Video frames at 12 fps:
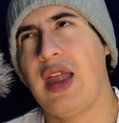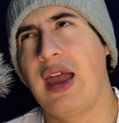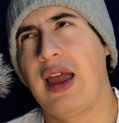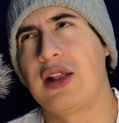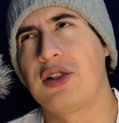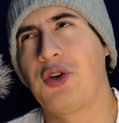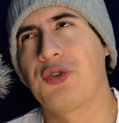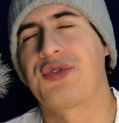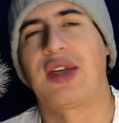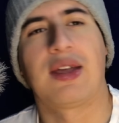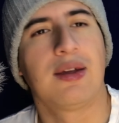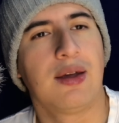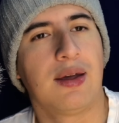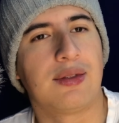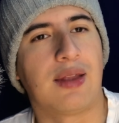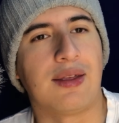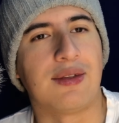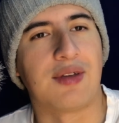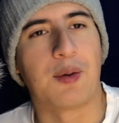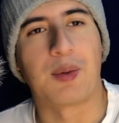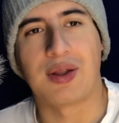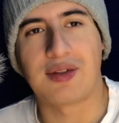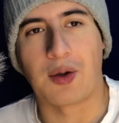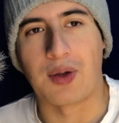el 12 de
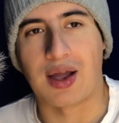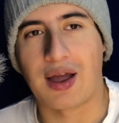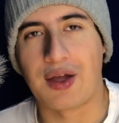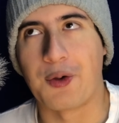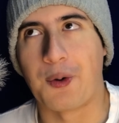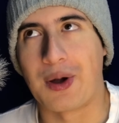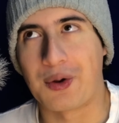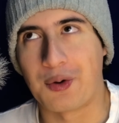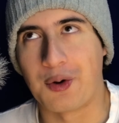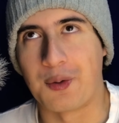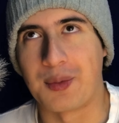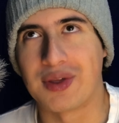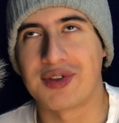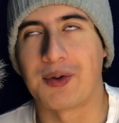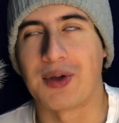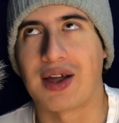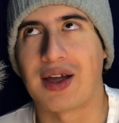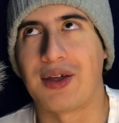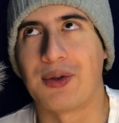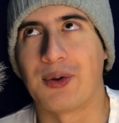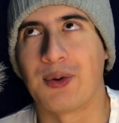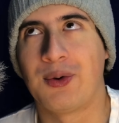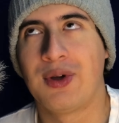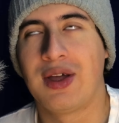diciembre, se había caído Bancolombia, se había
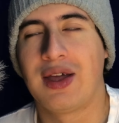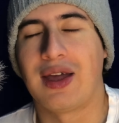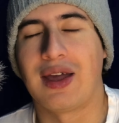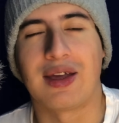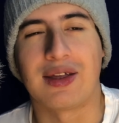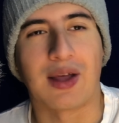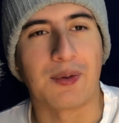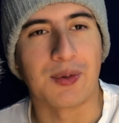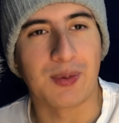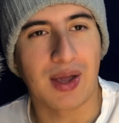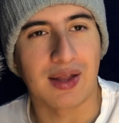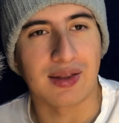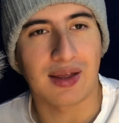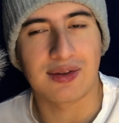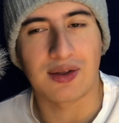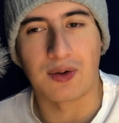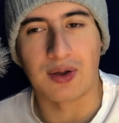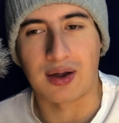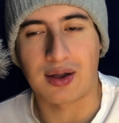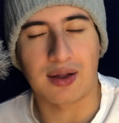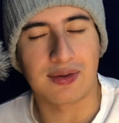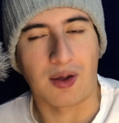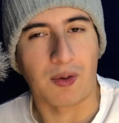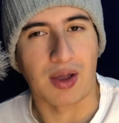caído Da eh, vivienda y se habían,
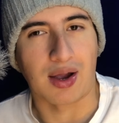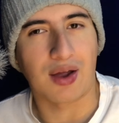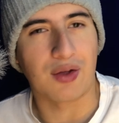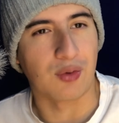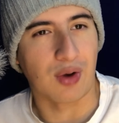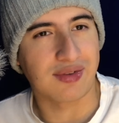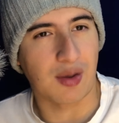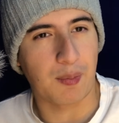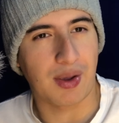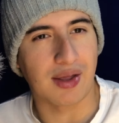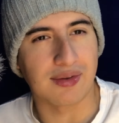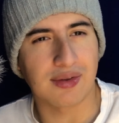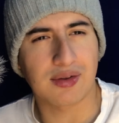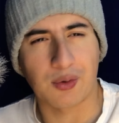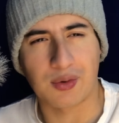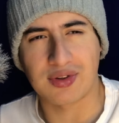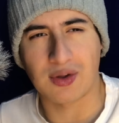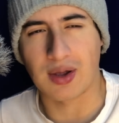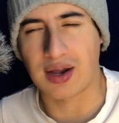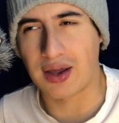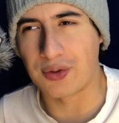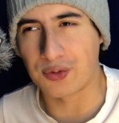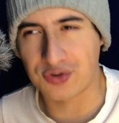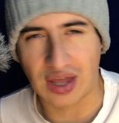se habían caído unas CPS, e creo que se había
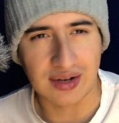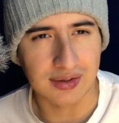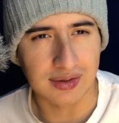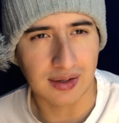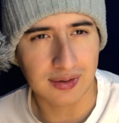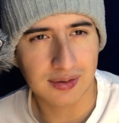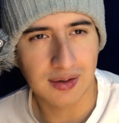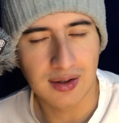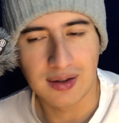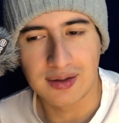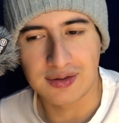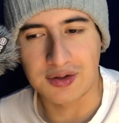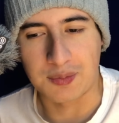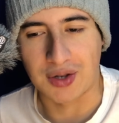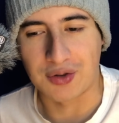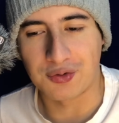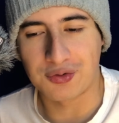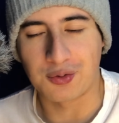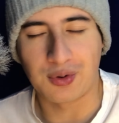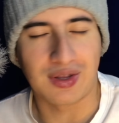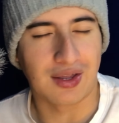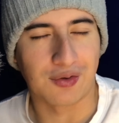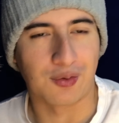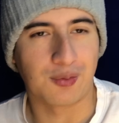caído Sanitas, si mal no estoy,
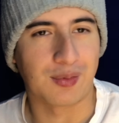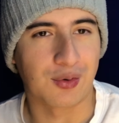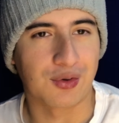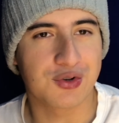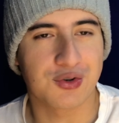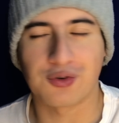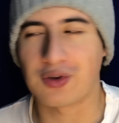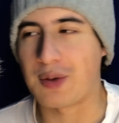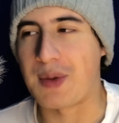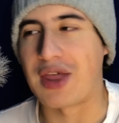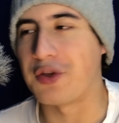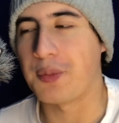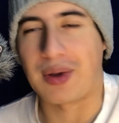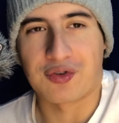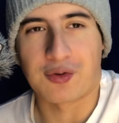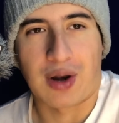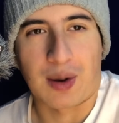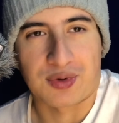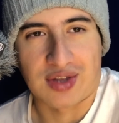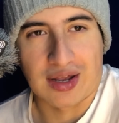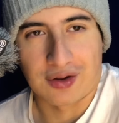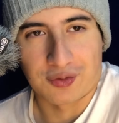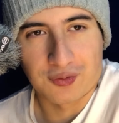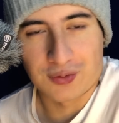y eso, mejor dicho, eso que medio país
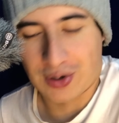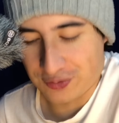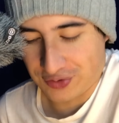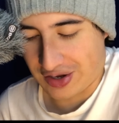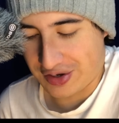colapsara, eso fue una cosa